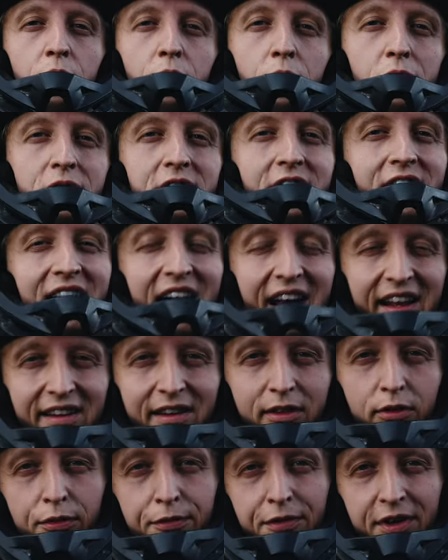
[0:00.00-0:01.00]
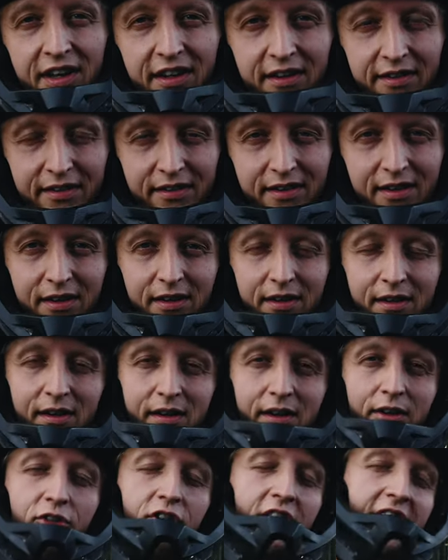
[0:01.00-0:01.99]
Und die Line, die du fährst,
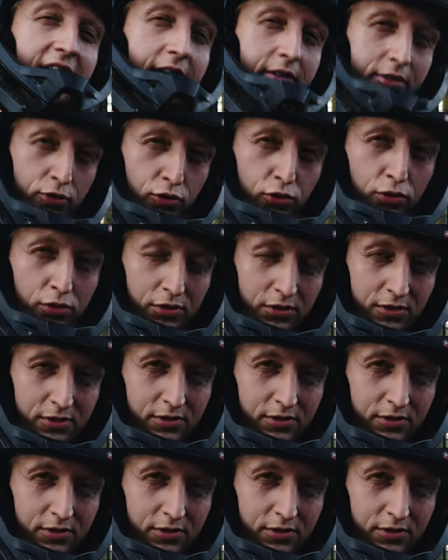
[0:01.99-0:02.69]
entscheidest du.